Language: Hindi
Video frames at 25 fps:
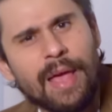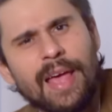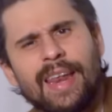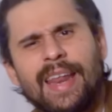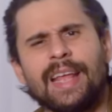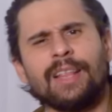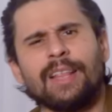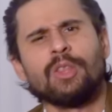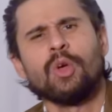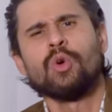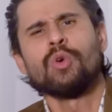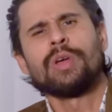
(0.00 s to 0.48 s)
मैं
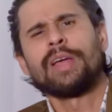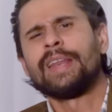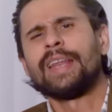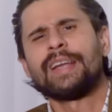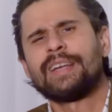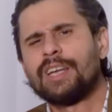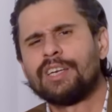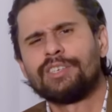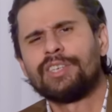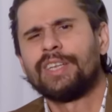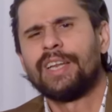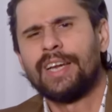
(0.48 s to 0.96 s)
रहता हूँ
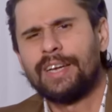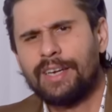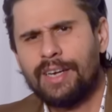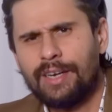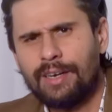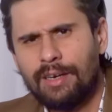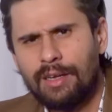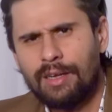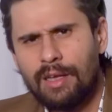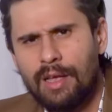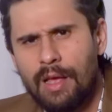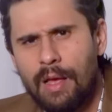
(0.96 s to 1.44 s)
कनेक्टेड कनेक्टेड
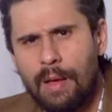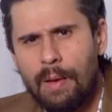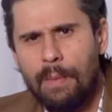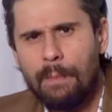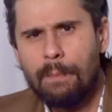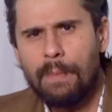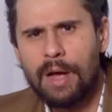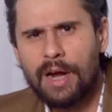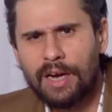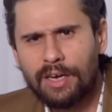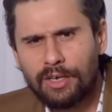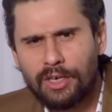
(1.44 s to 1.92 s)

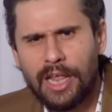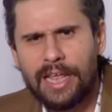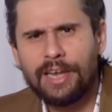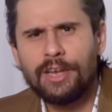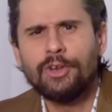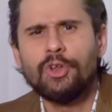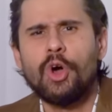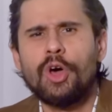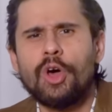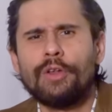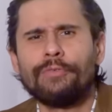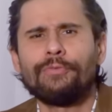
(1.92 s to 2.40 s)
मगर
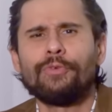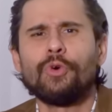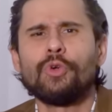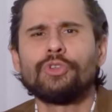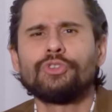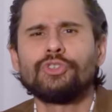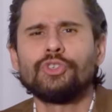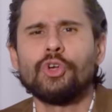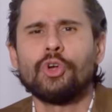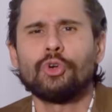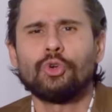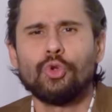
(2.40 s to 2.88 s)
टेलीनॉर फोर
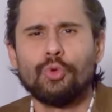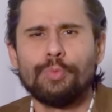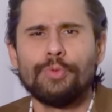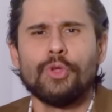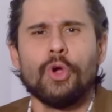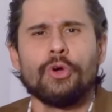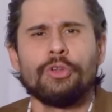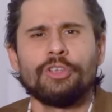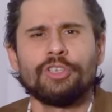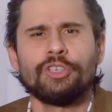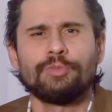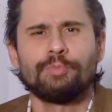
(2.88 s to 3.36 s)
जी और टू बी
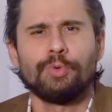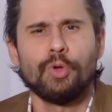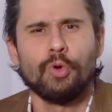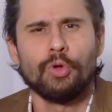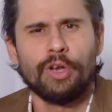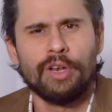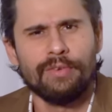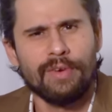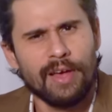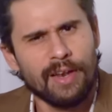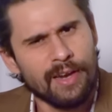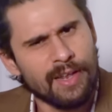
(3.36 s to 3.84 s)
ऑनेस्ट भी
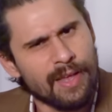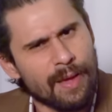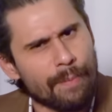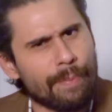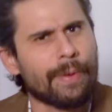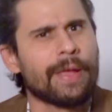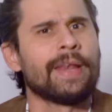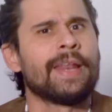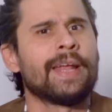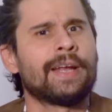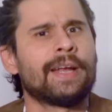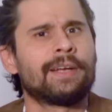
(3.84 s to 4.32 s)
होने वाले हैं आप
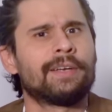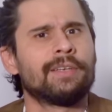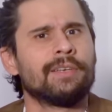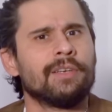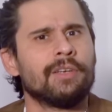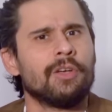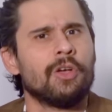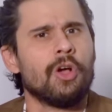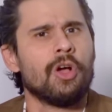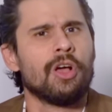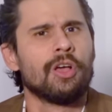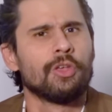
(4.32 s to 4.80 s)
कनेक्ट
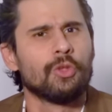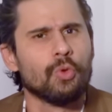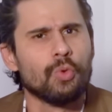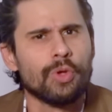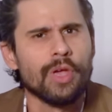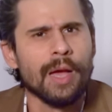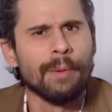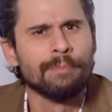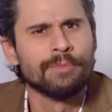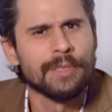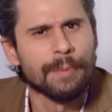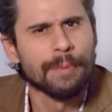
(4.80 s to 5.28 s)
क्योंकि
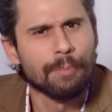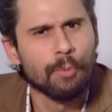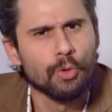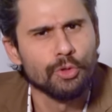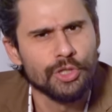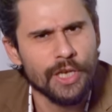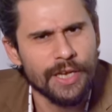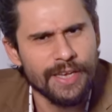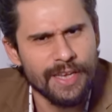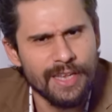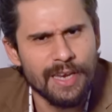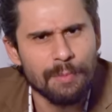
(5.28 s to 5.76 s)
हम सबको
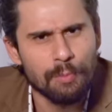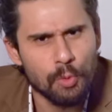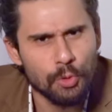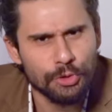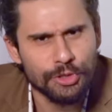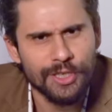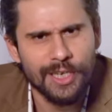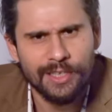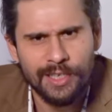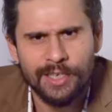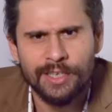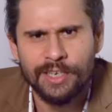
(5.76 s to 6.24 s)
चाहिए ना मोर
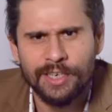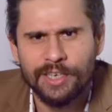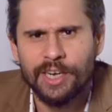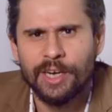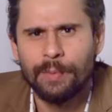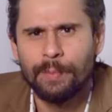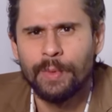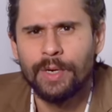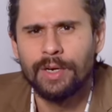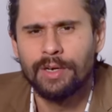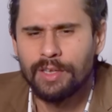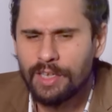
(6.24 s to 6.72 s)
से ज्यादा
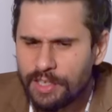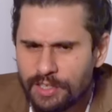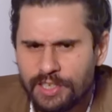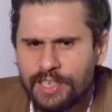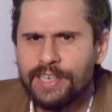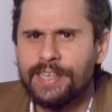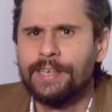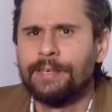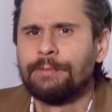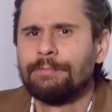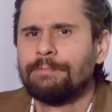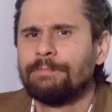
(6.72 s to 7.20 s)
एंटरटेनमेंट
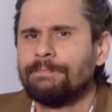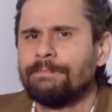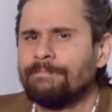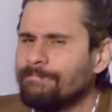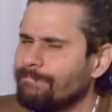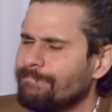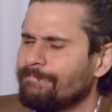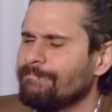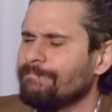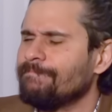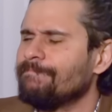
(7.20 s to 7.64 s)
इसलिए हम्म।